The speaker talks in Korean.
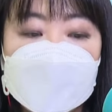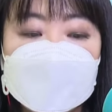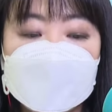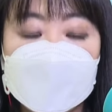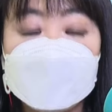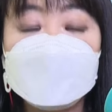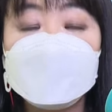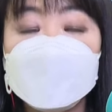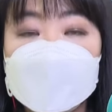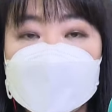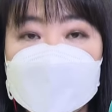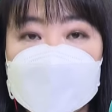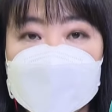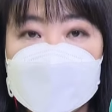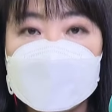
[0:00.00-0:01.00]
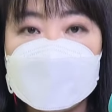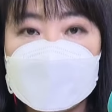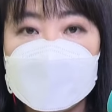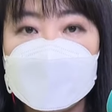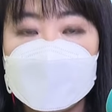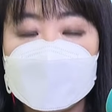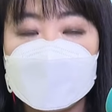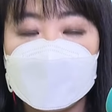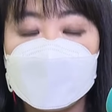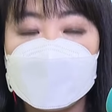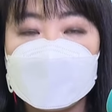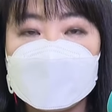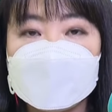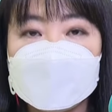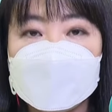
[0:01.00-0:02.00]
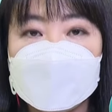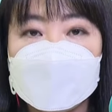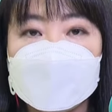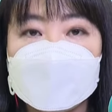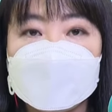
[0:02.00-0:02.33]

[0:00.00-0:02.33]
전수검사를 시행한다고 밝혔습니다.